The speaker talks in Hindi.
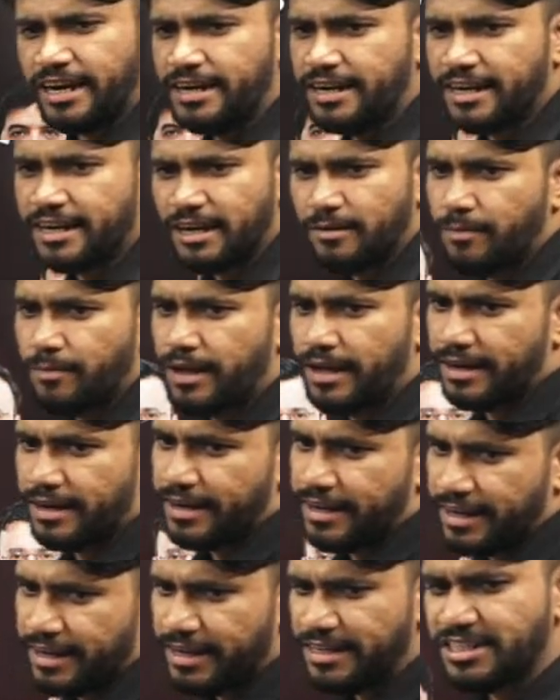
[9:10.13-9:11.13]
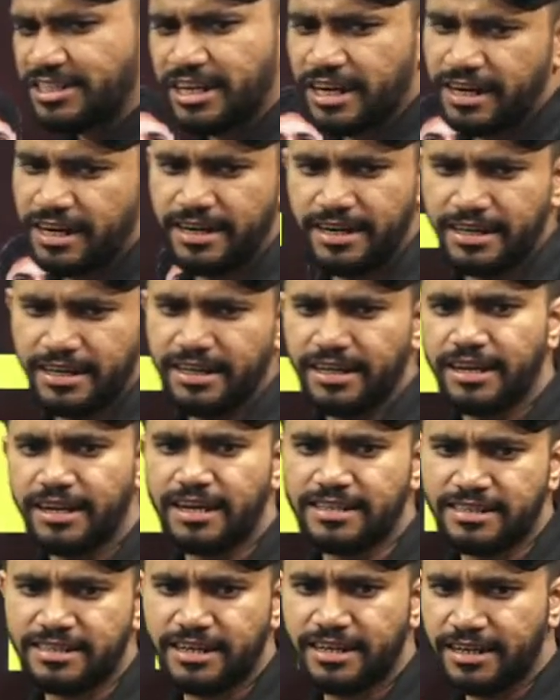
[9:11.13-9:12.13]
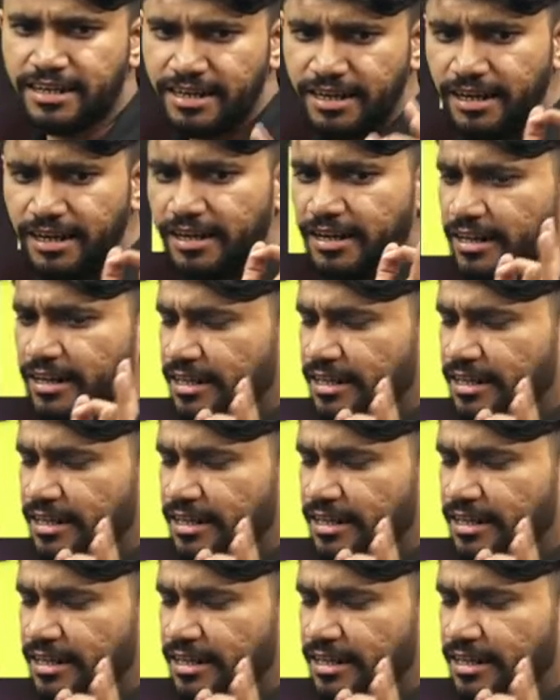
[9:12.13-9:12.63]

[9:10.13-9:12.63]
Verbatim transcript: घंटे का प्लान रहेगा छः घंटे की क्लास रहेगी